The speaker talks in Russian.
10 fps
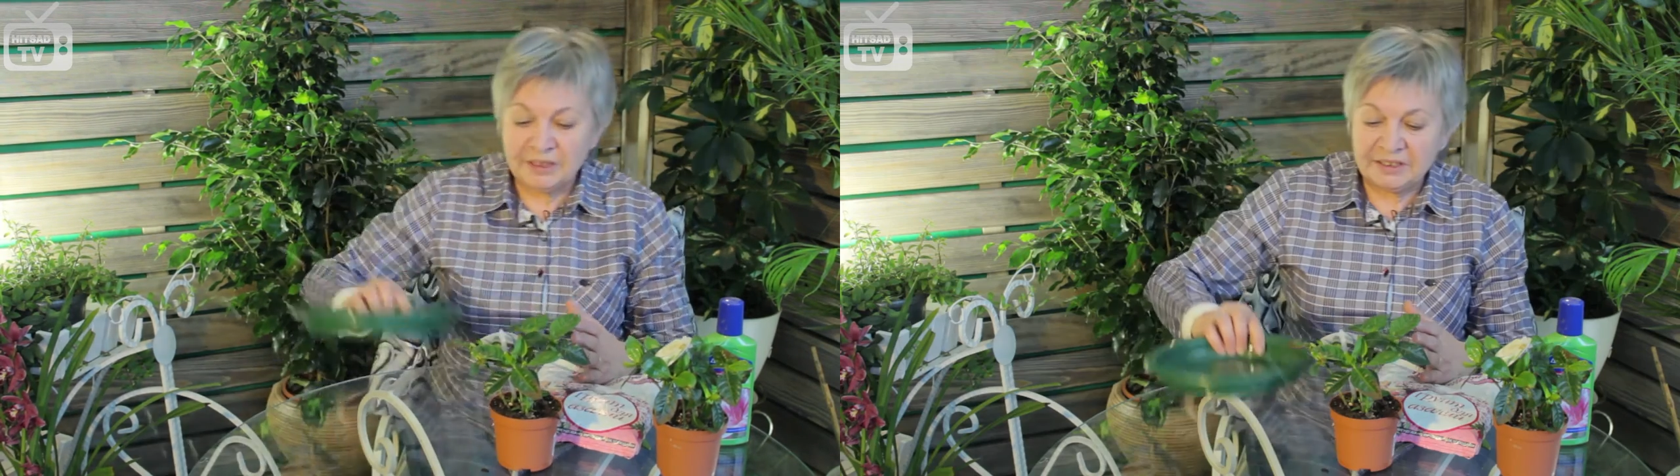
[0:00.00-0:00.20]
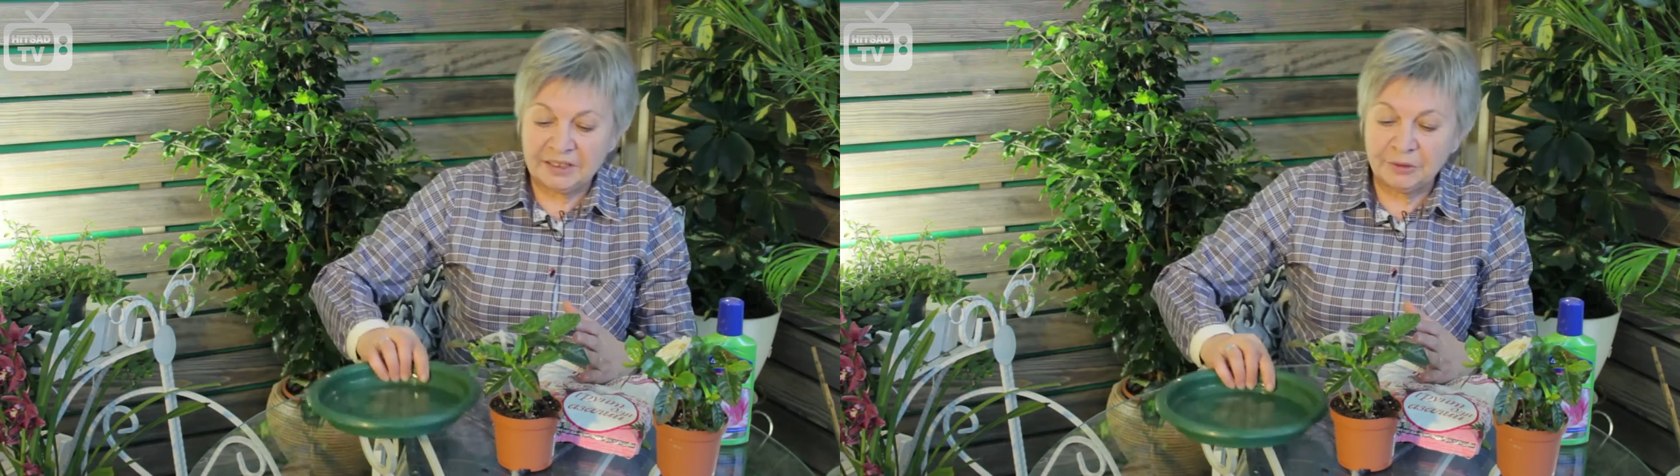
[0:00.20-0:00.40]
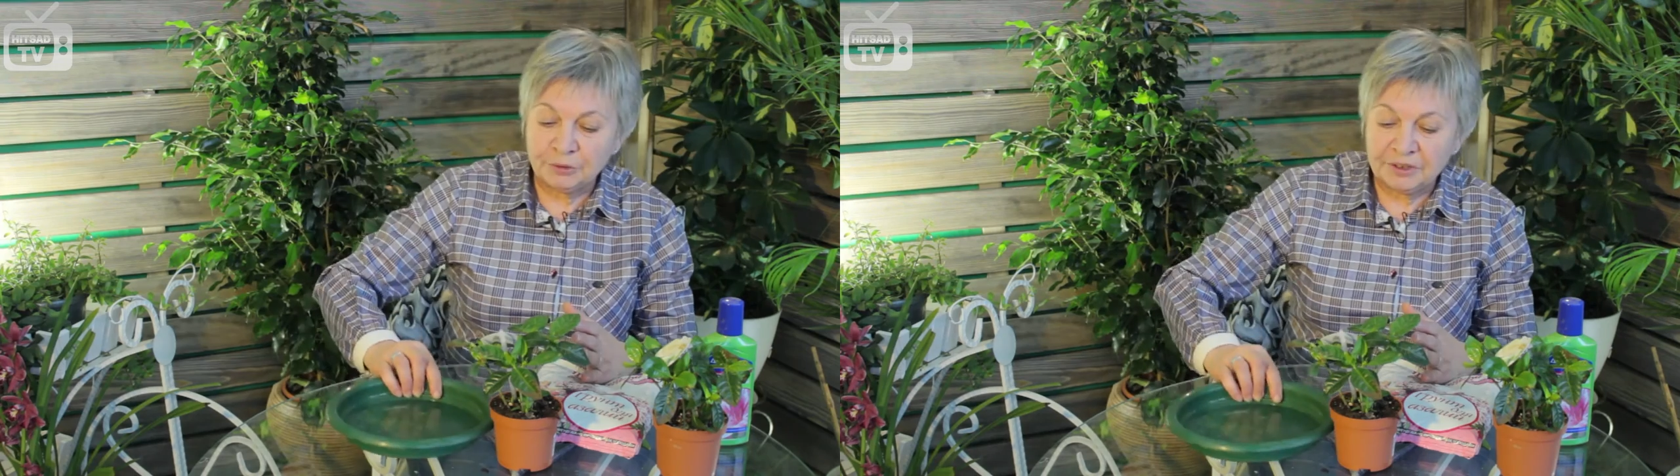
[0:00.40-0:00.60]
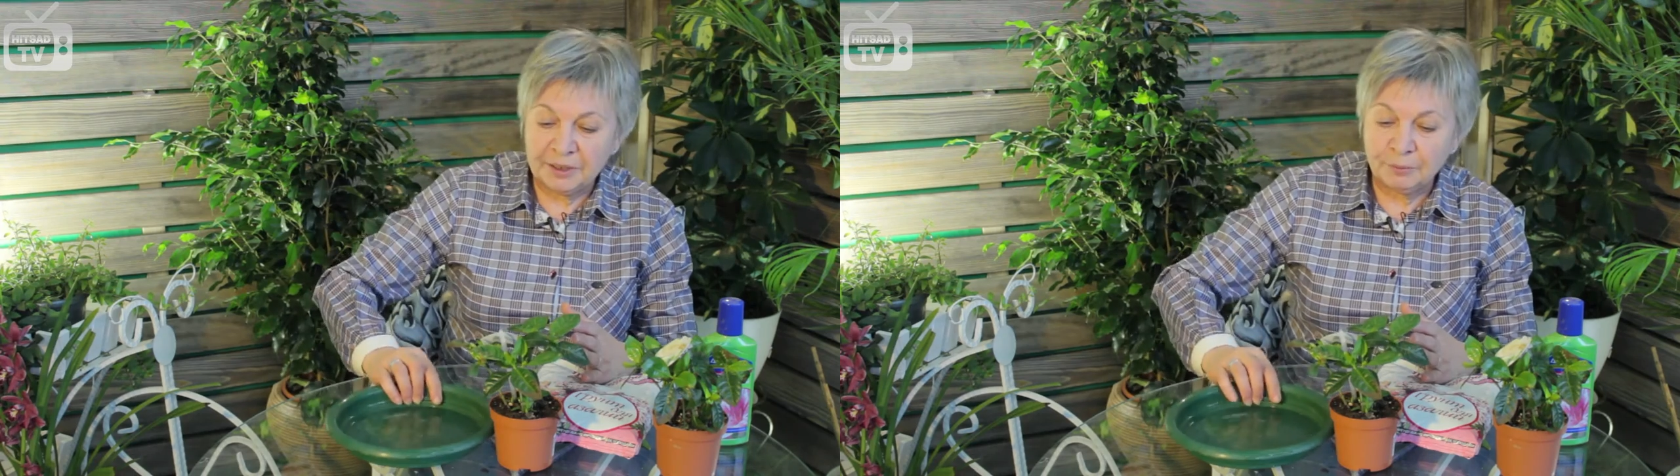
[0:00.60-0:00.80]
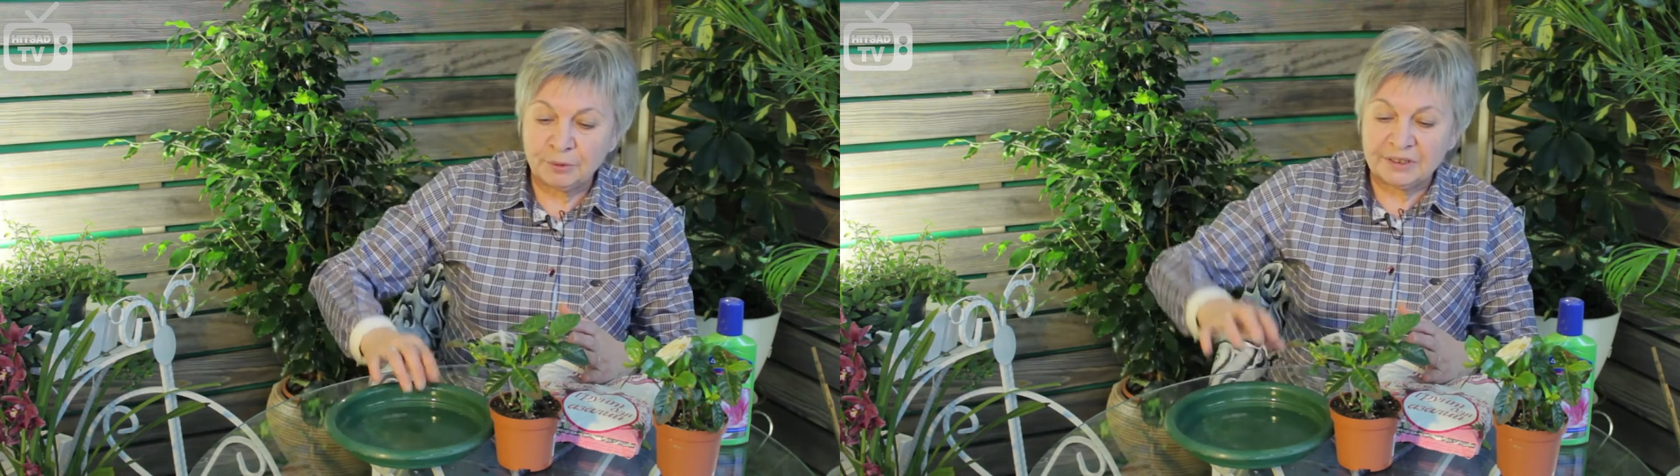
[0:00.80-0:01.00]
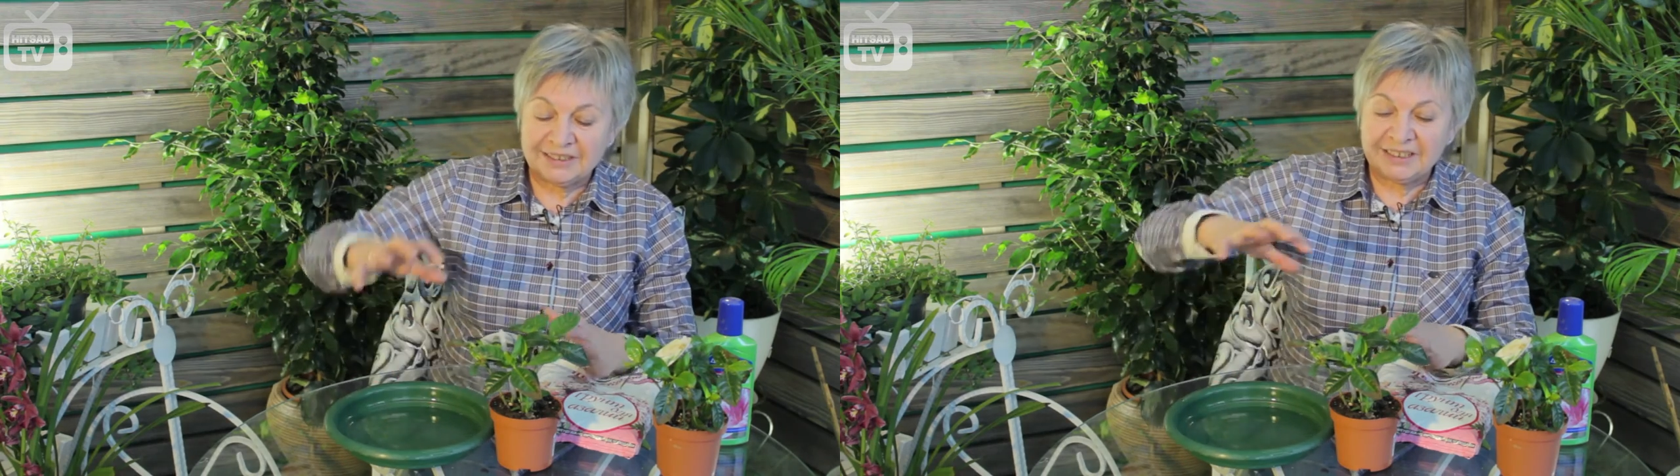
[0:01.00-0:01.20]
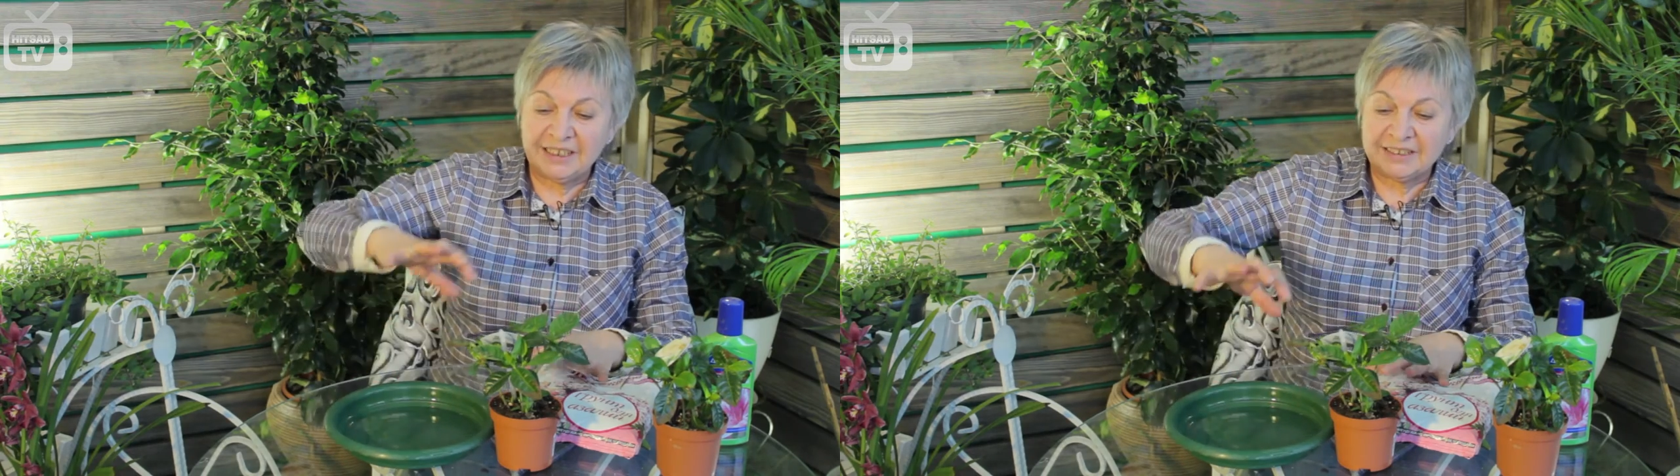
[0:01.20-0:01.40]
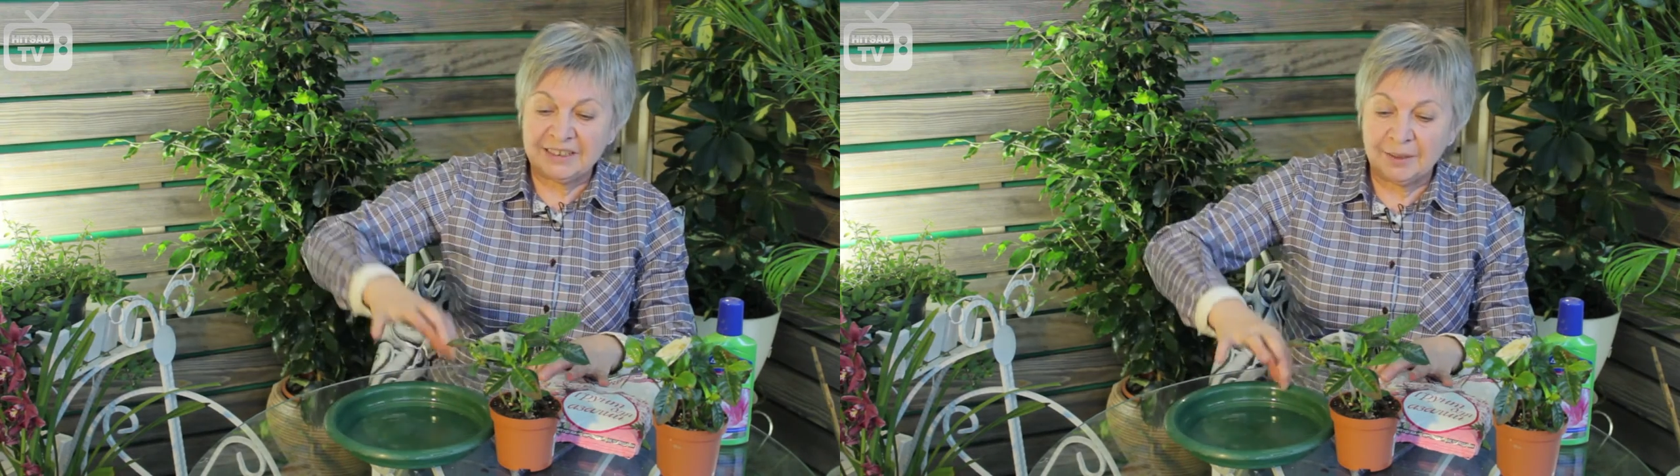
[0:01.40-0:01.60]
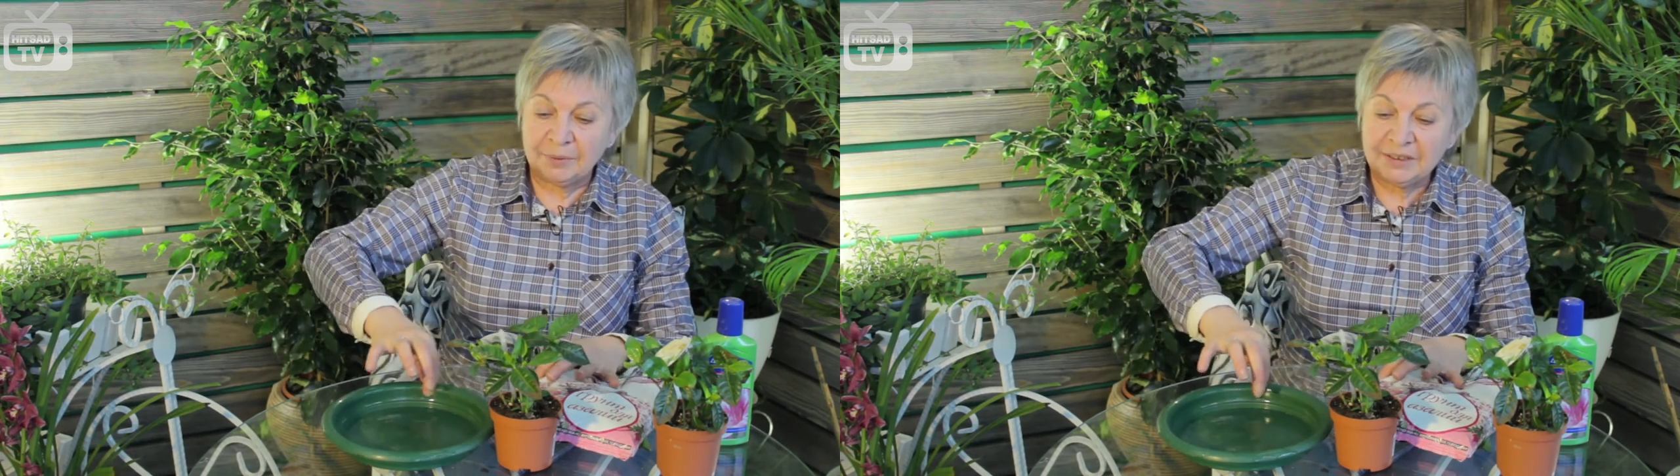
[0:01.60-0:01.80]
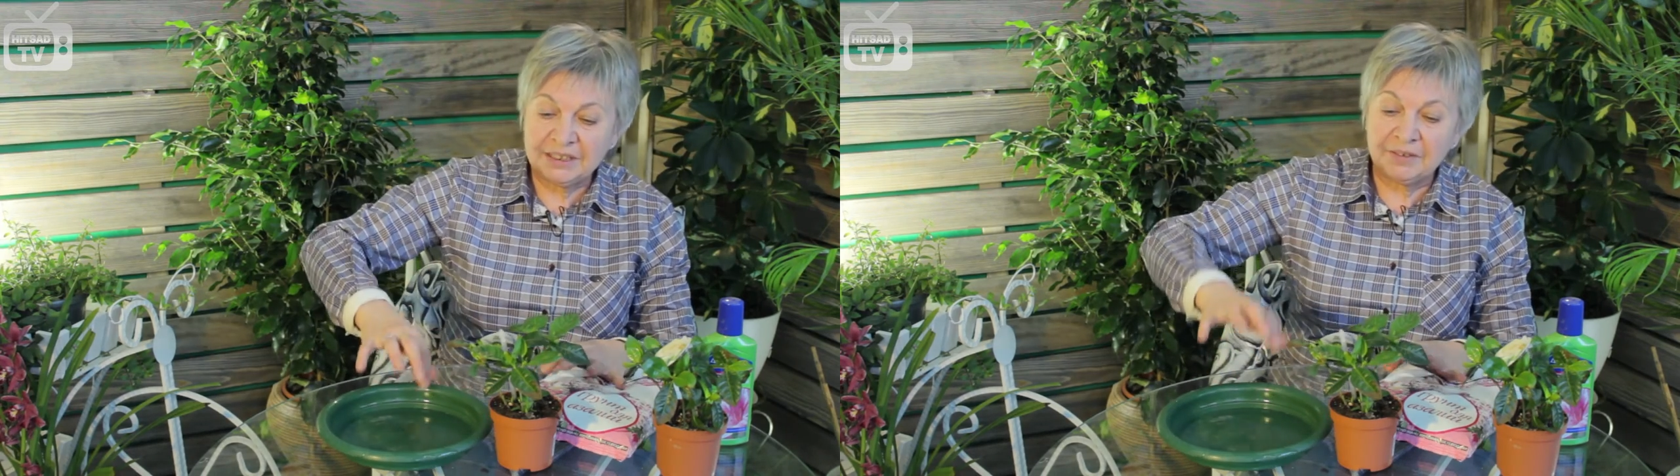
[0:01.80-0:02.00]
растению требуется частое
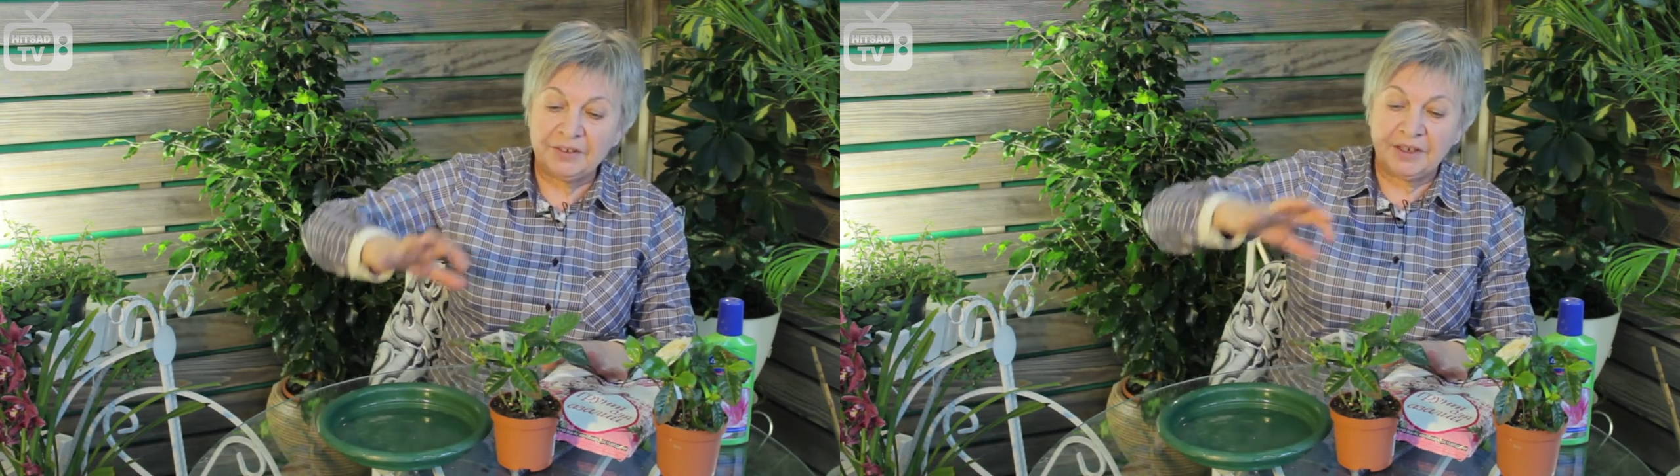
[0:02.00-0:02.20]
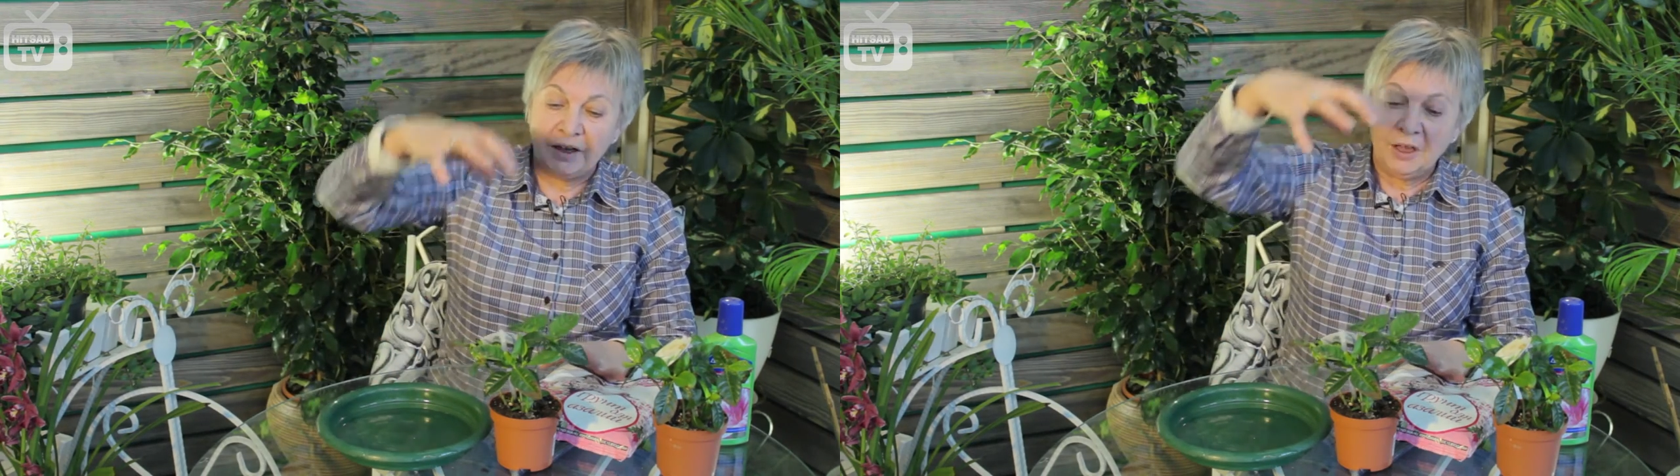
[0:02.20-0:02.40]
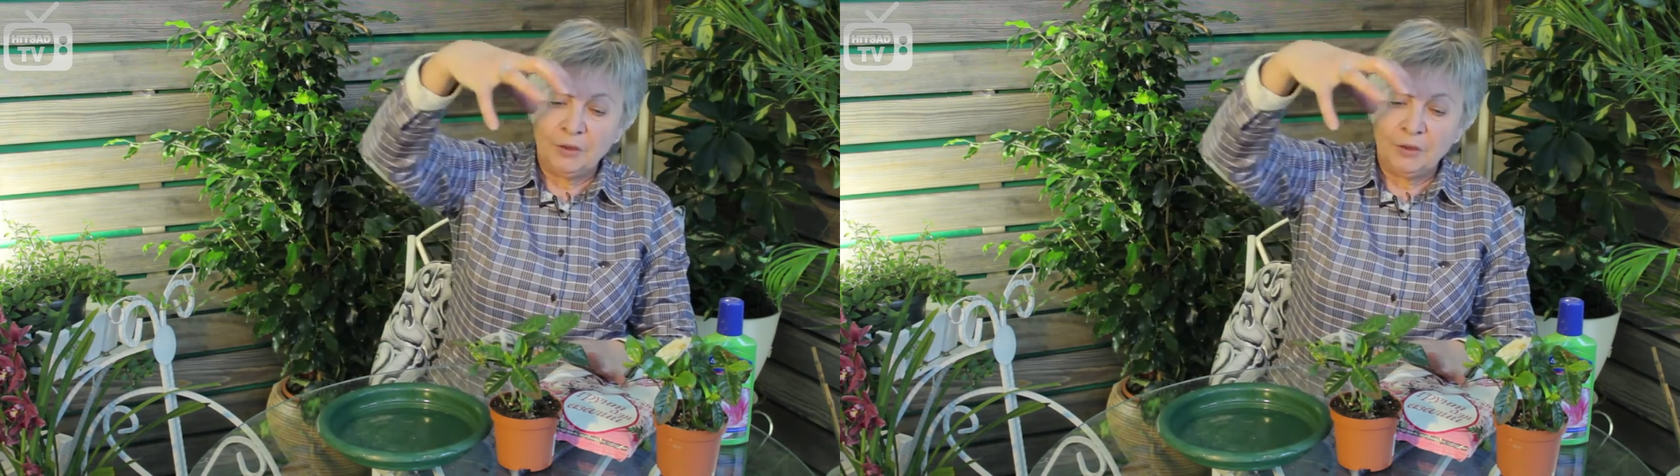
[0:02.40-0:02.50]
опрыскивание,